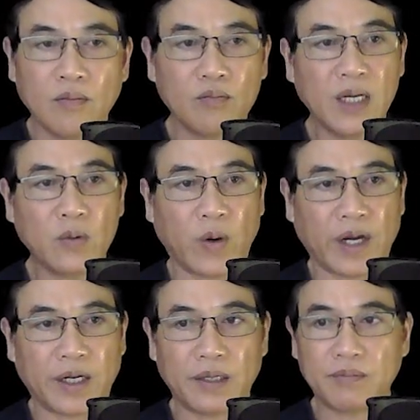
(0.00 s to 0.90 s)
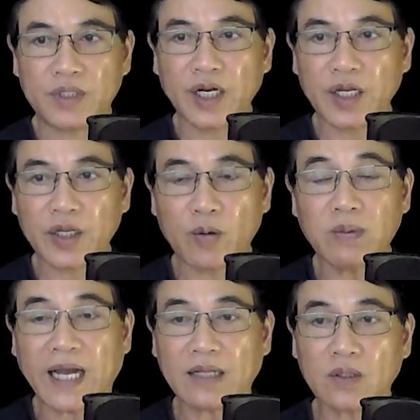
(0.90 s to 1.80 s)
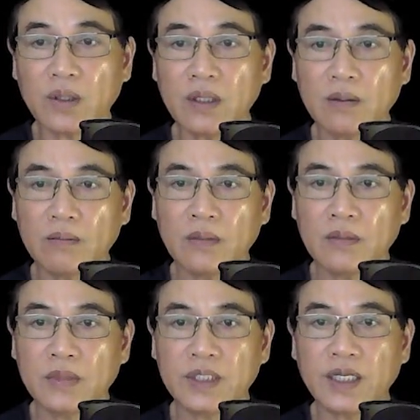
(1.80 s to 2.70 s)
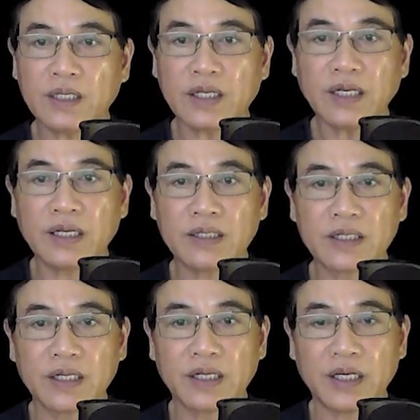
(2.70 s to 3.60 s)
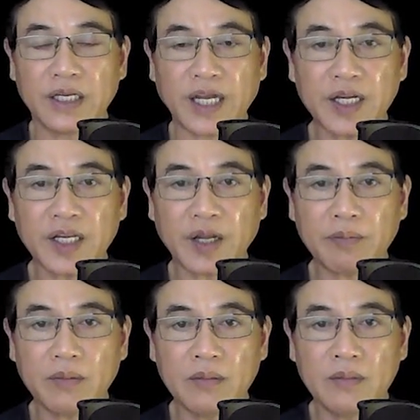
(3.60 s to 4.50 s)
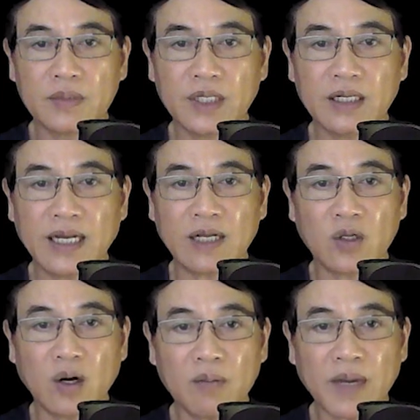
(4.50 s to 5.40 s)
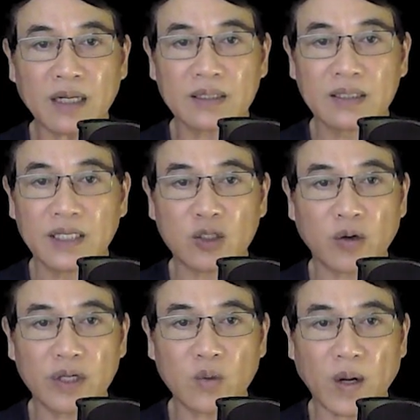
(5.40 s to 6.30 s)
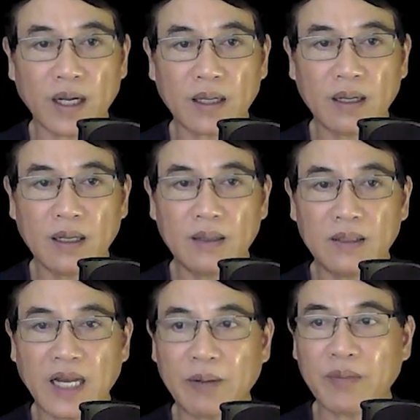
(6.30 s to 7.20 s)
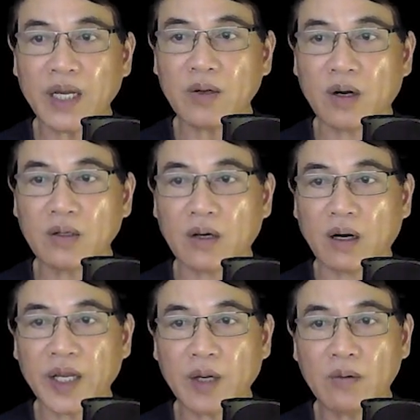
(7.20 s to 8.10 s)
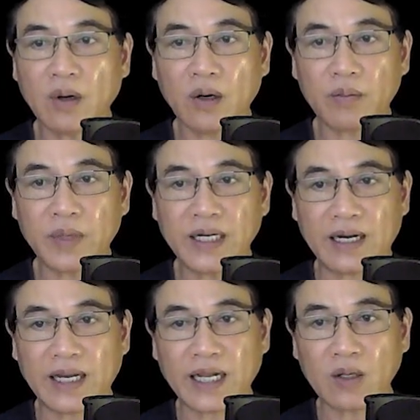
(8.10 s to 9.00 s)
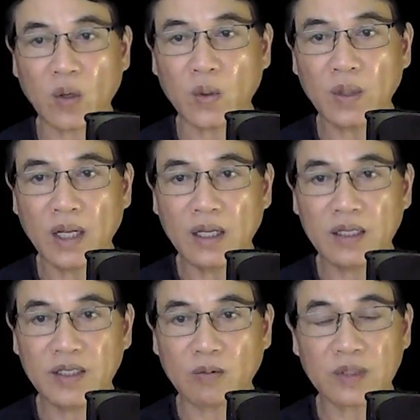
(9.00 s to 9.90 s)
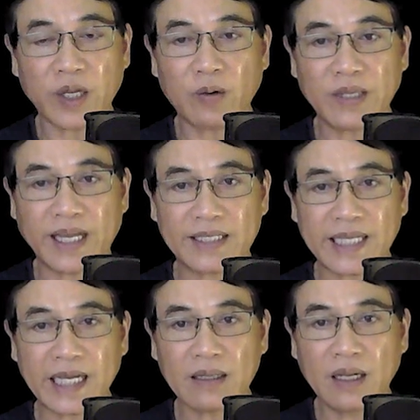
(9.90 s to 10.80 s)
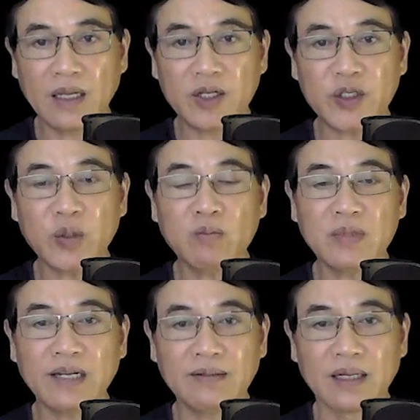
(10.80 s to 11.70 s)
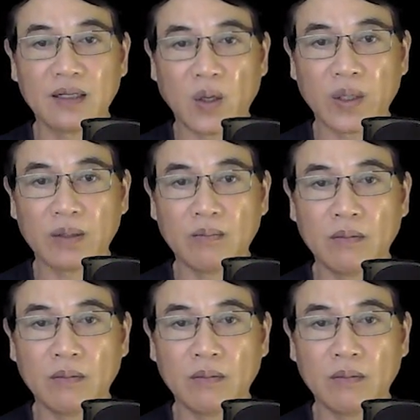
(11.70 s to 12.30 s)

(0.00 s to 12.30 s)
Bên ngoài trời cũng đã tối. Trên cái nền trời nhá nhem, từng làn gió mát rượi thổi qua, làm mấy ngọn cỏ héo hon bên hành lang cũ dọc theo nhà xác rung lên từng hồi.